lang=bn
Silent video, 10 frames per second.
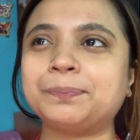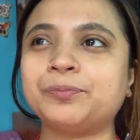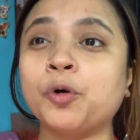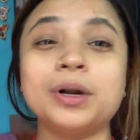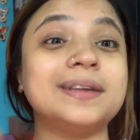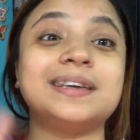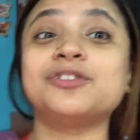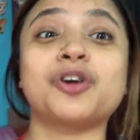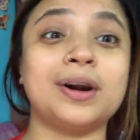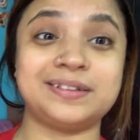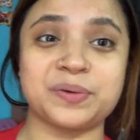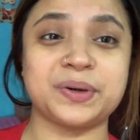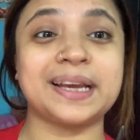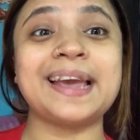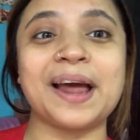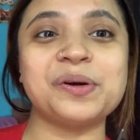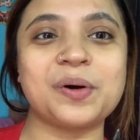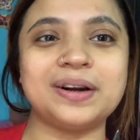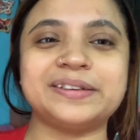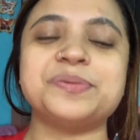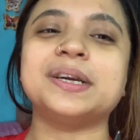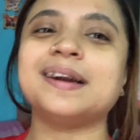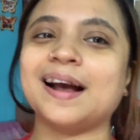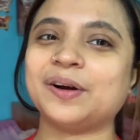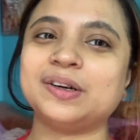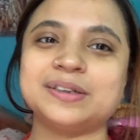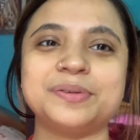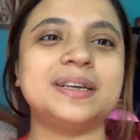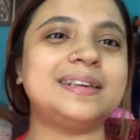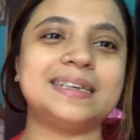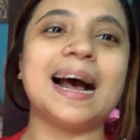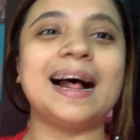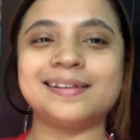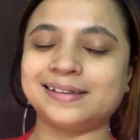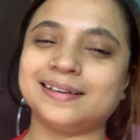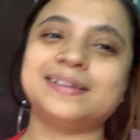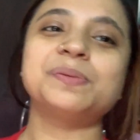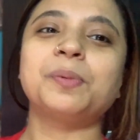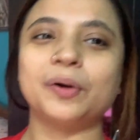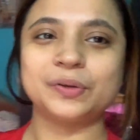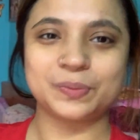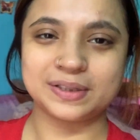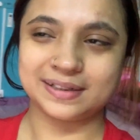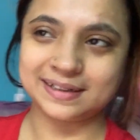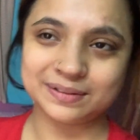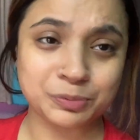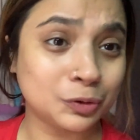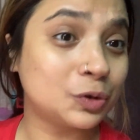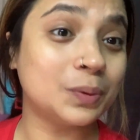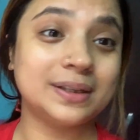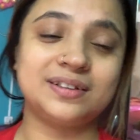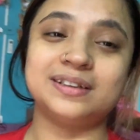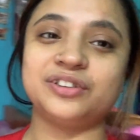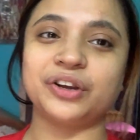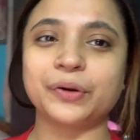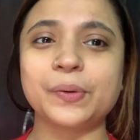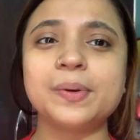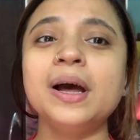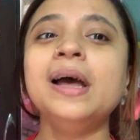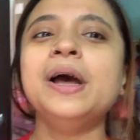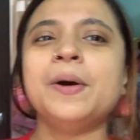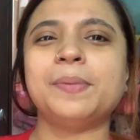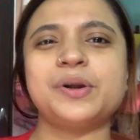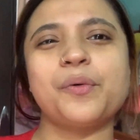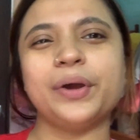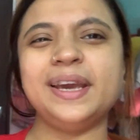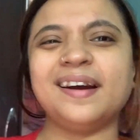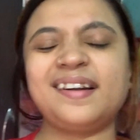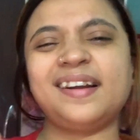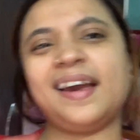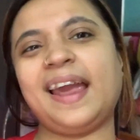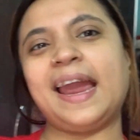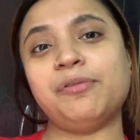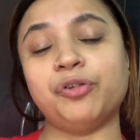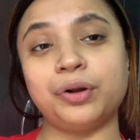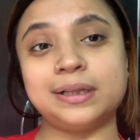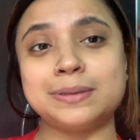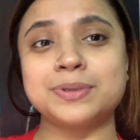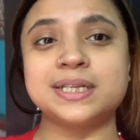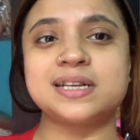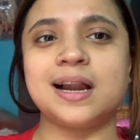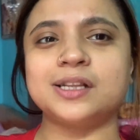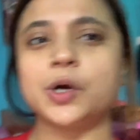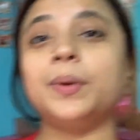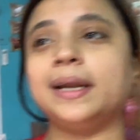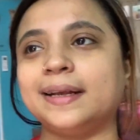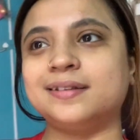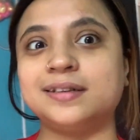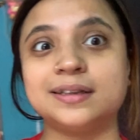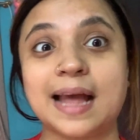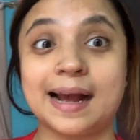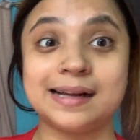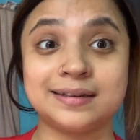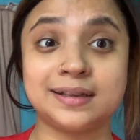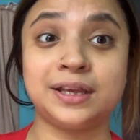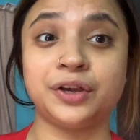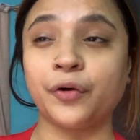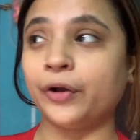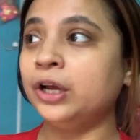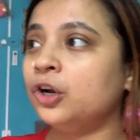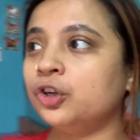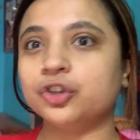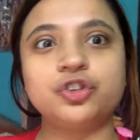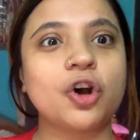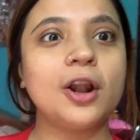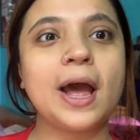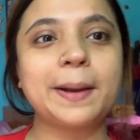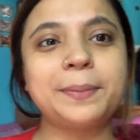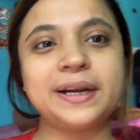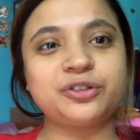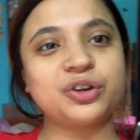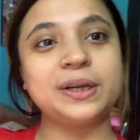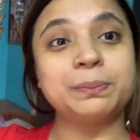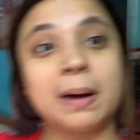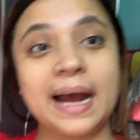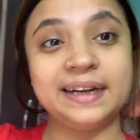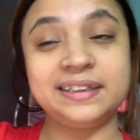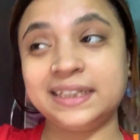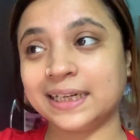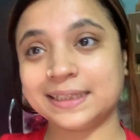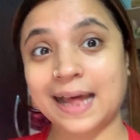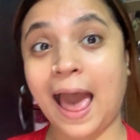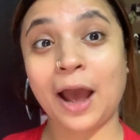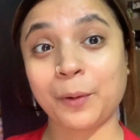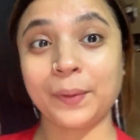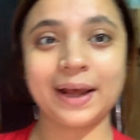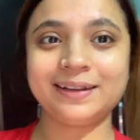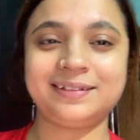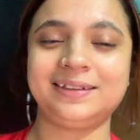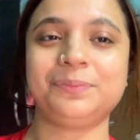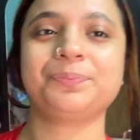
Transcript: ফোনটা চেঞ্জ করা যাবে না কেন করা যাবে না না করা যাবে না সেটা আস্তে আস্তে পরে তোমাদেরকে তোমাদের সাথে শেয়ার করব বাট ওই ইয়ারটা এই ফোনটা দিয়ে আমাকে চালাতে হবে নেক্সট ইয়ার দেখা যাক কী হয় তো চলো একবার একটুখানি মায়ের সাথে দেখা করে আসি